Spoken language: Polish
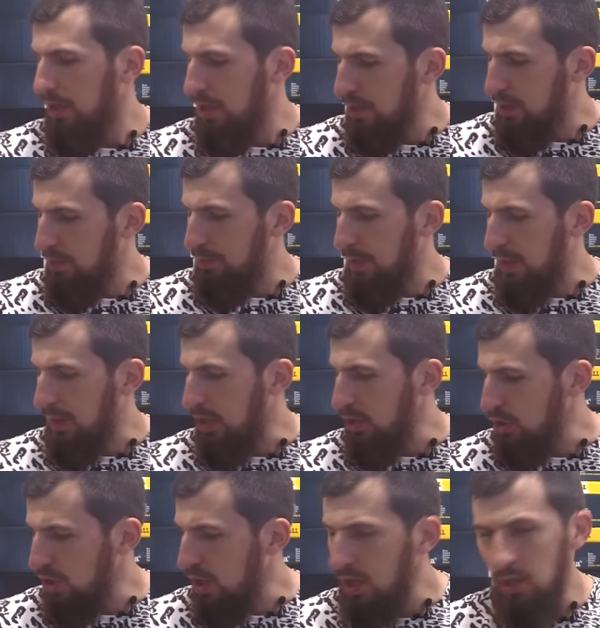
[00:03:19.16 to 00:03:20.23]

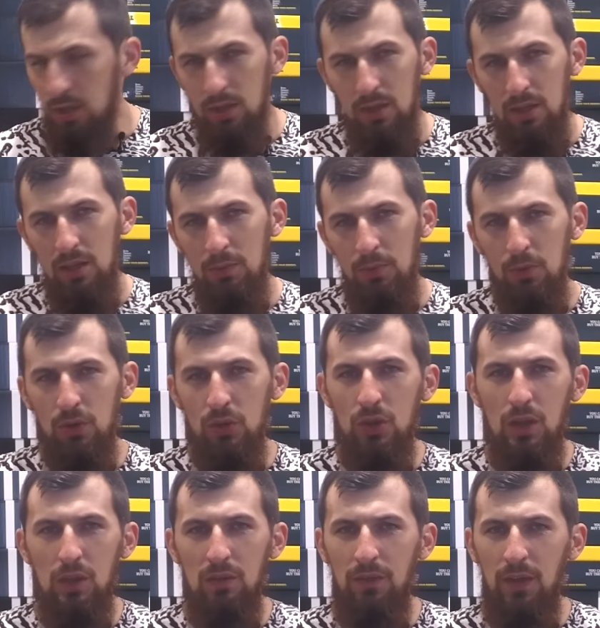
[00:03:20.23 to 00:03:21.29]
X15 i półki
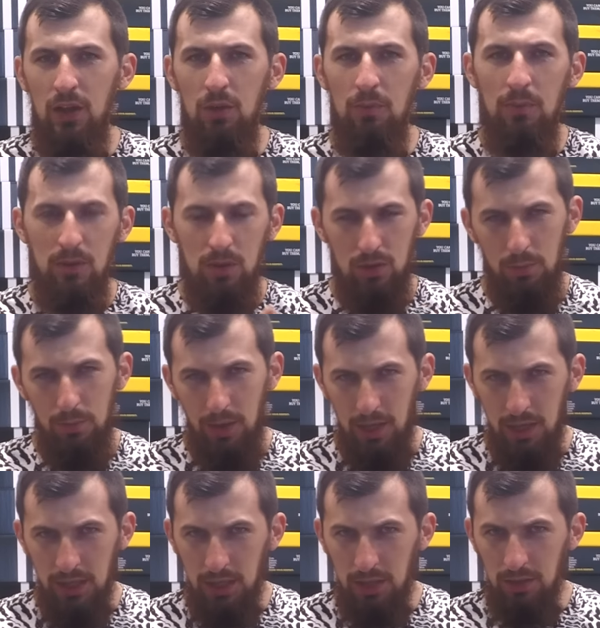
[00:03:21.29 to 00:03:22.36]
się nazywają
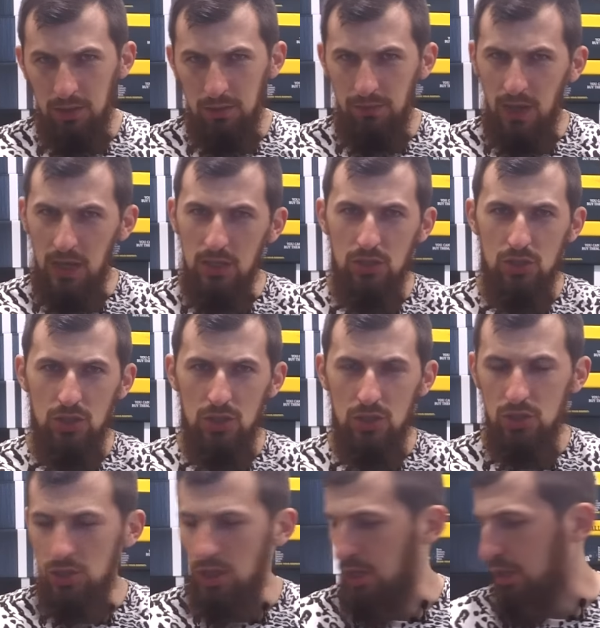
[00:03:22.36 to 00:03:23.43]
.1, 2, 3,
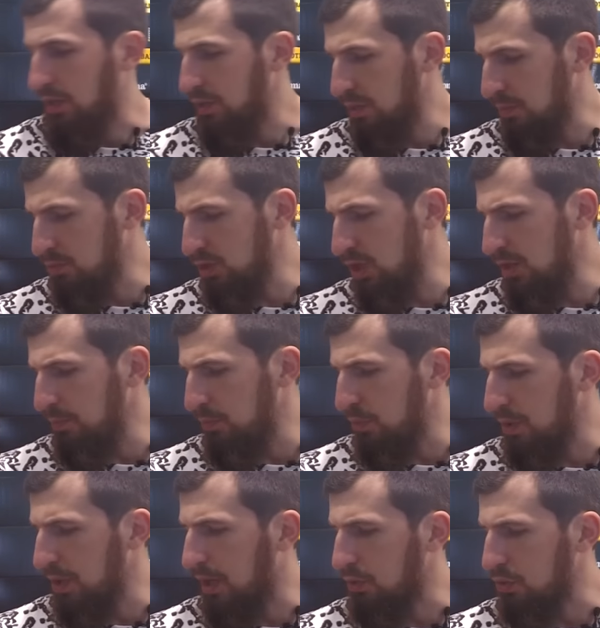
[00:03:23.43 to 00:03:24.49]
4. Są cztery
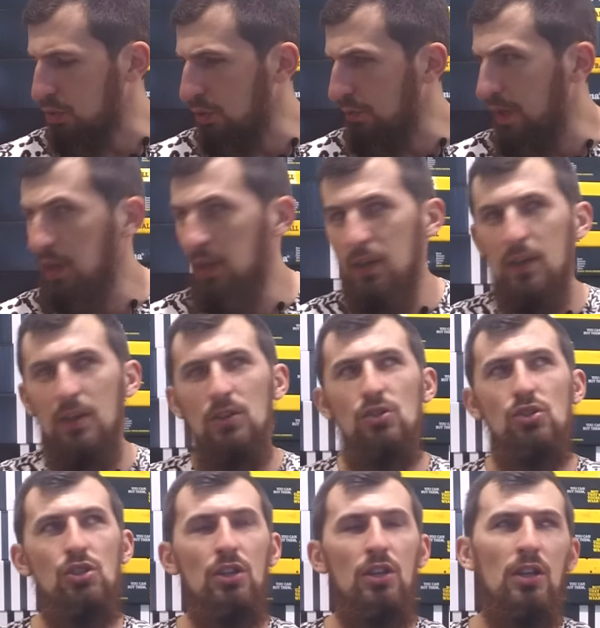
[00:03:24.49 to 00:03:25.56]
półki jakościowe,
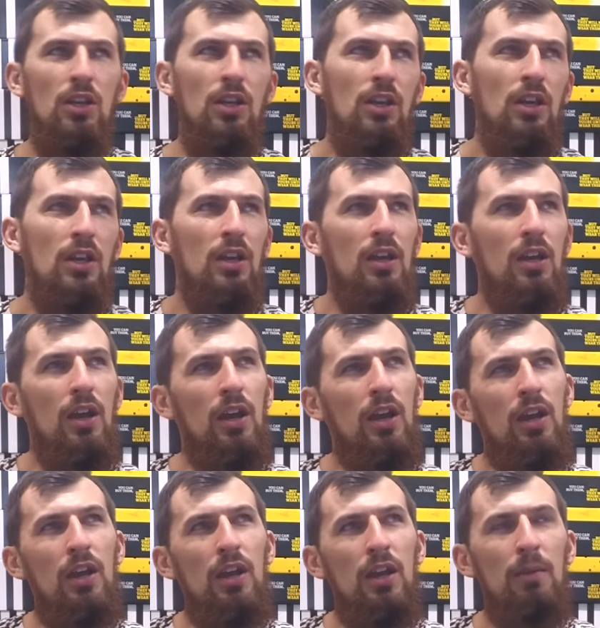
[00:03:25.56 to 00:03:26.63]
czyli
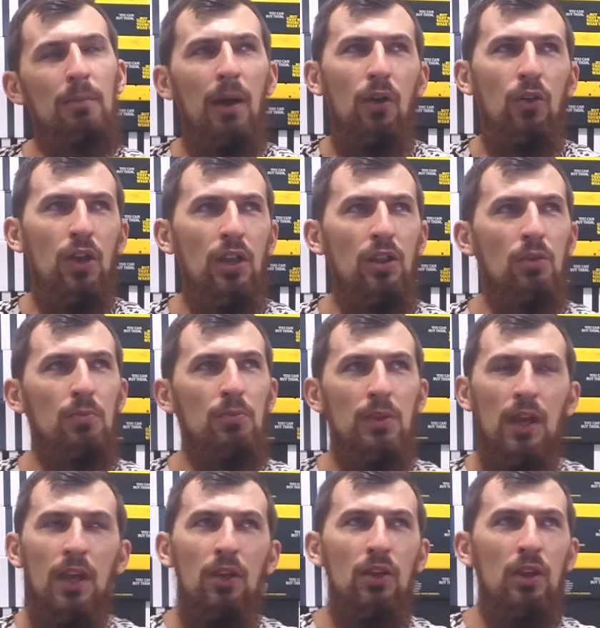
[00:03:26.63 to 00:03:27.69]
E, chyba o jedną
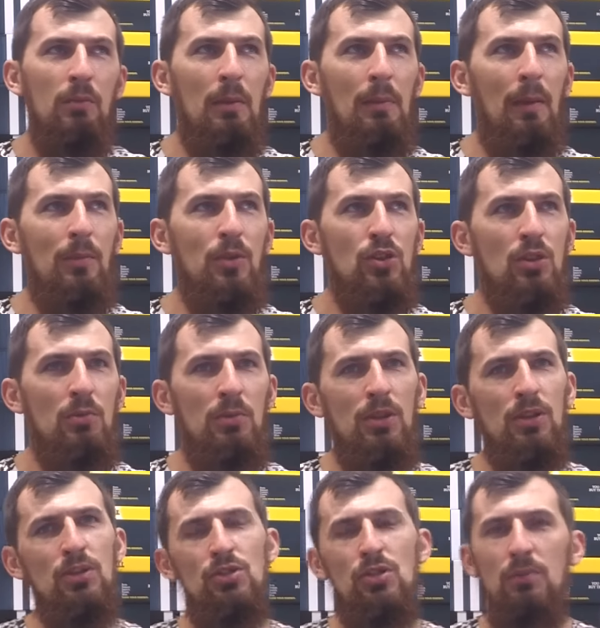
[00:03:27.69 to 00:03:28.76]
mniej, o ile mnie pamięć nie
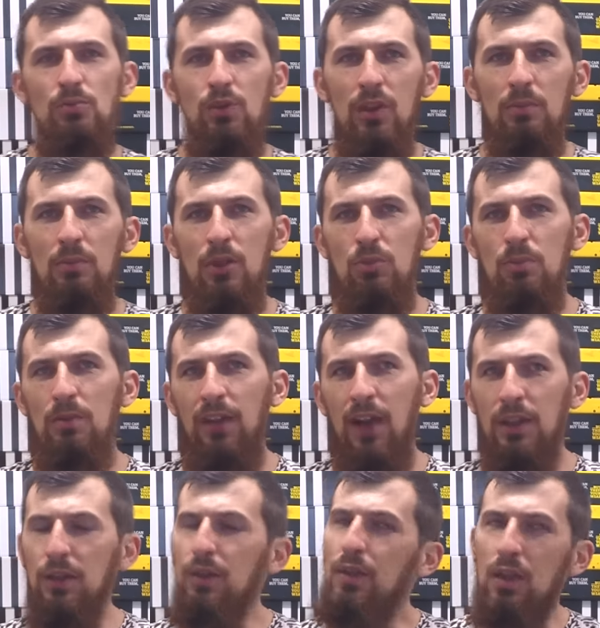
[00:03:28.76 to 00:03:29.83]
myli, niż na przykład mieliśmy w
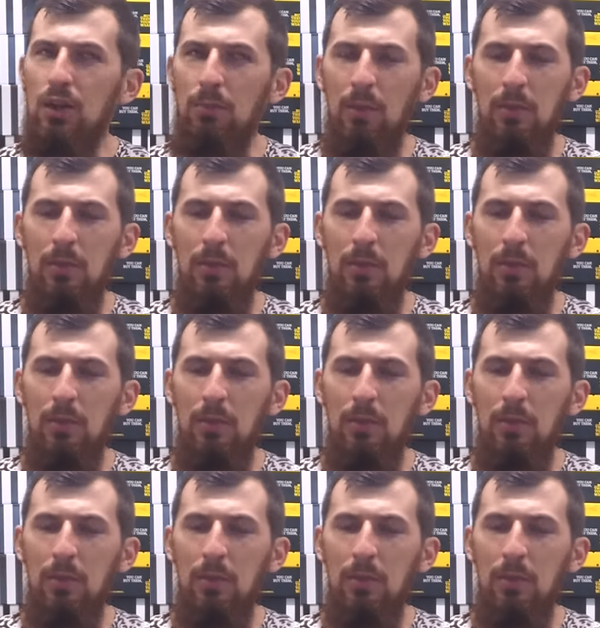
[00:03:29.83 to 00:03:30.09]
Adi Zero.